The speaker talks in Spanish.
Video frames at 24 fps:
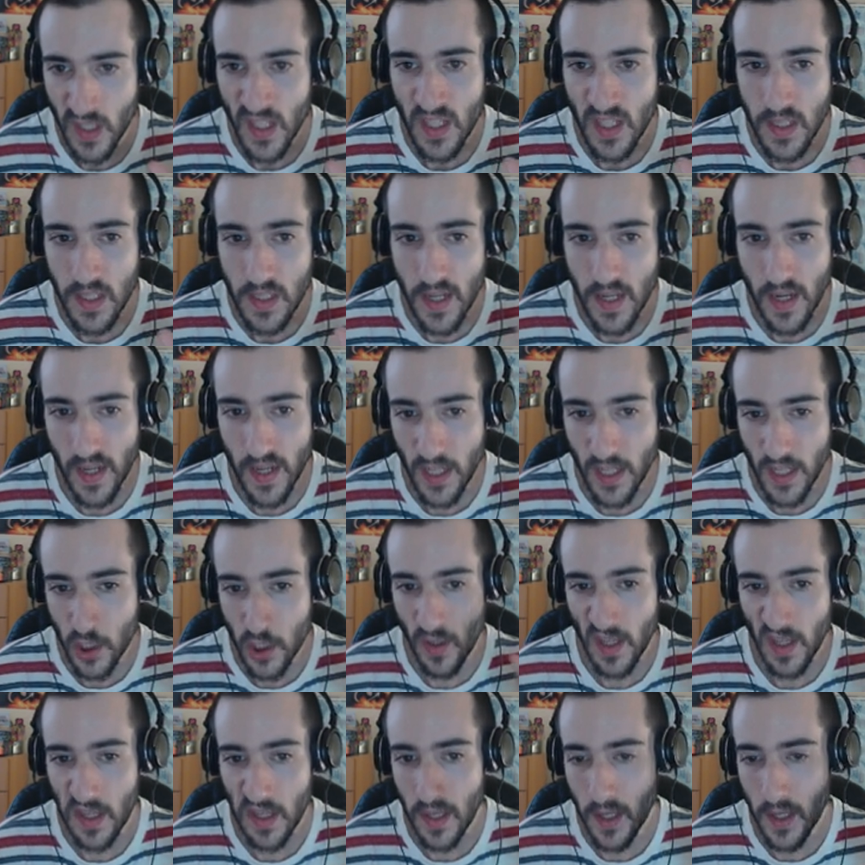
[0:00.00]
Y el hecho
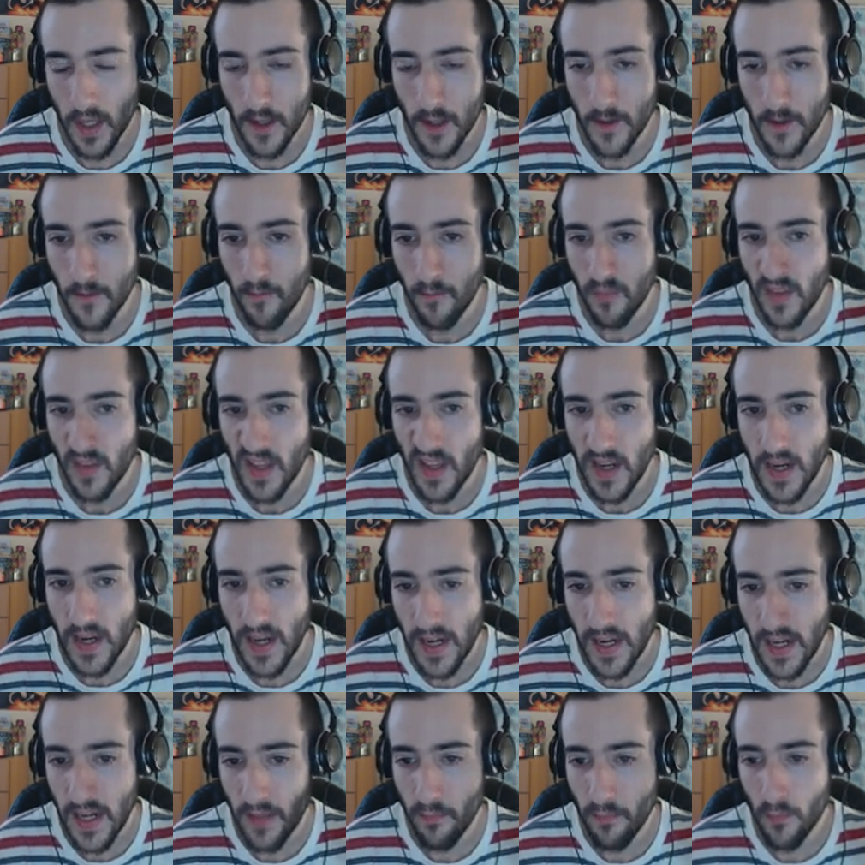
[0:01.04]
de que en
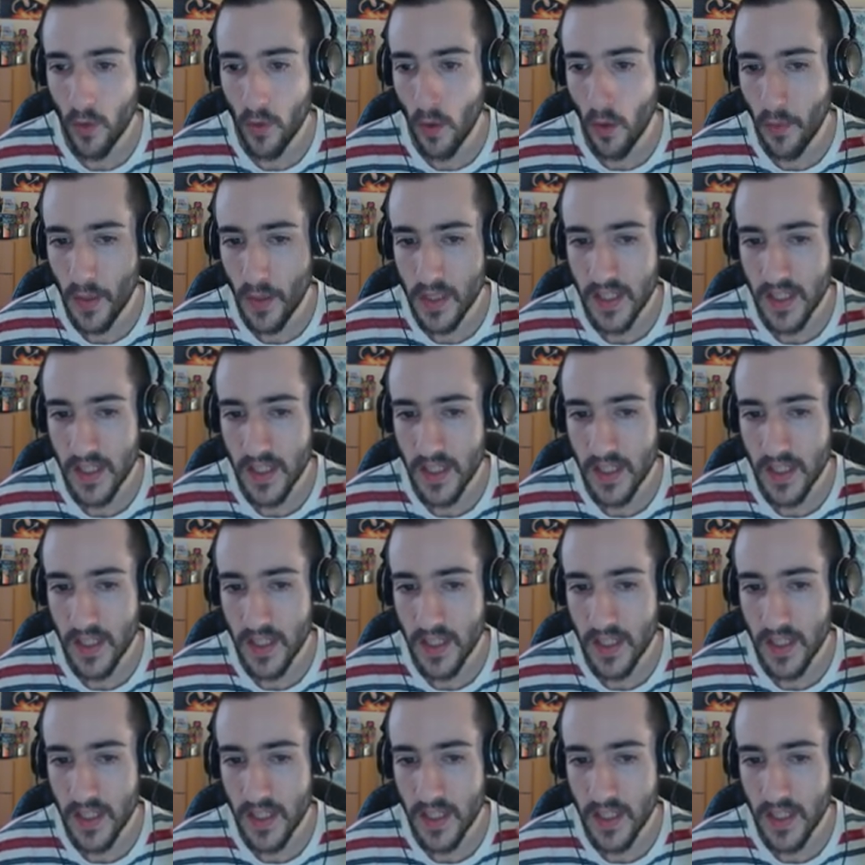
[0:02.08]
aquel entonces